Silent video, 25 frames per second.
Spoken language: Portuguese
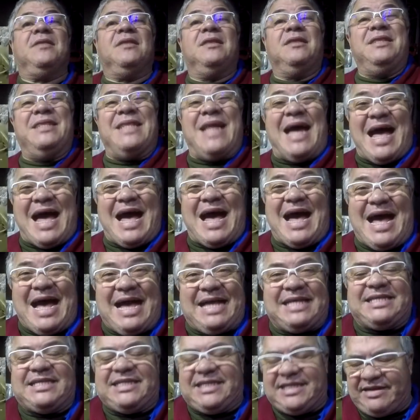Na
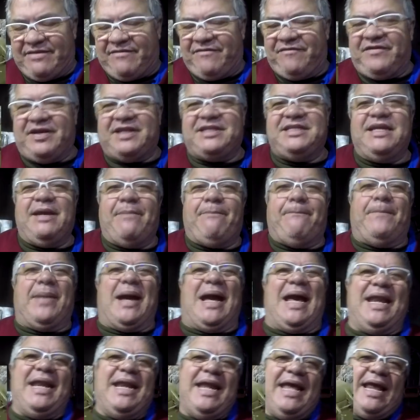raça. Fazia
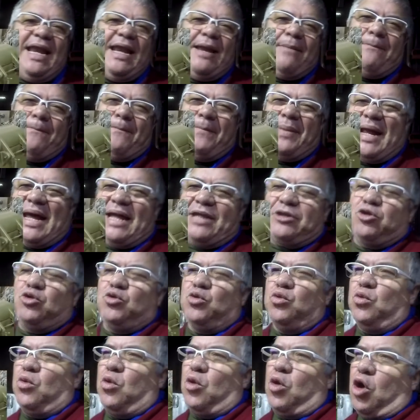panela,
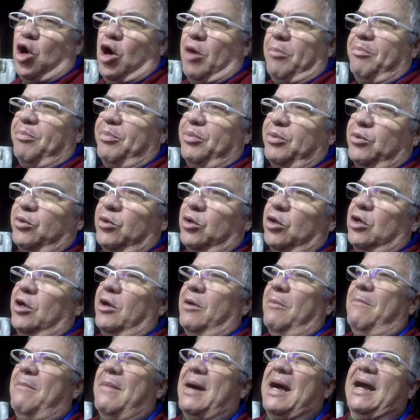prato, copo,
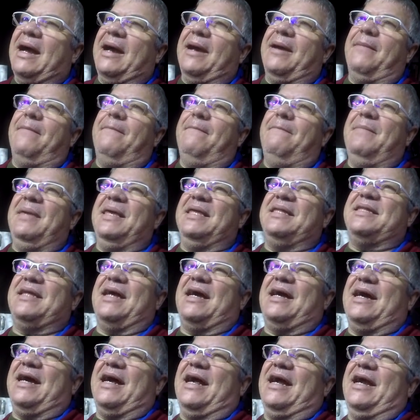marmita,
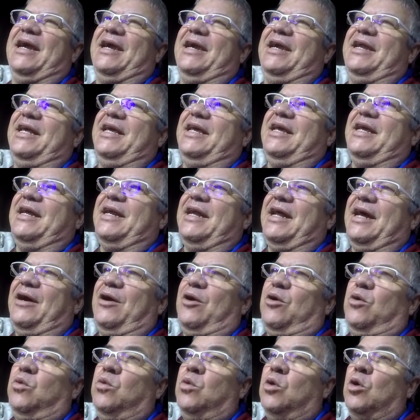
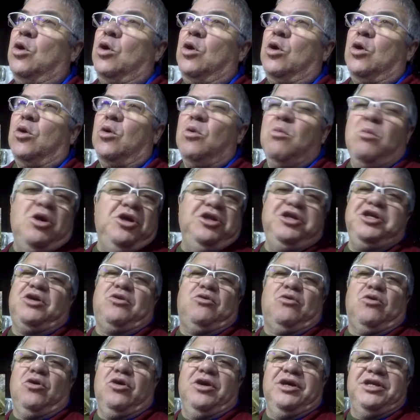cardeirão, um monte de
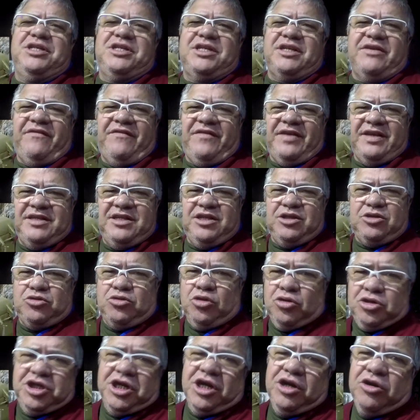coisa. Fazia
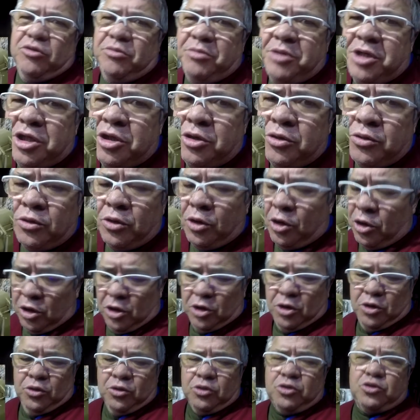tudo de alumínio
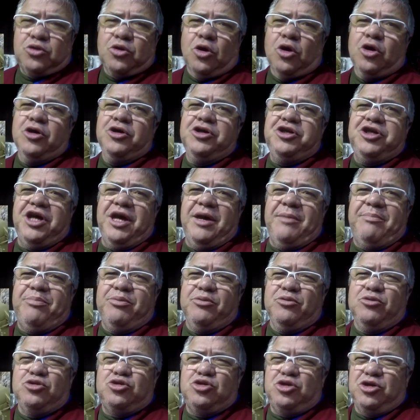no torno de
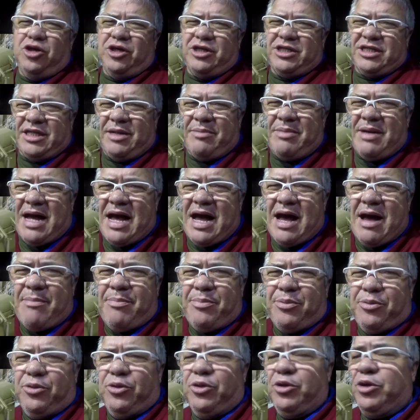repuxo. Nós trabalhava
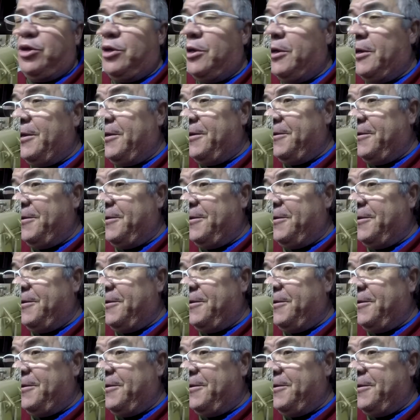por...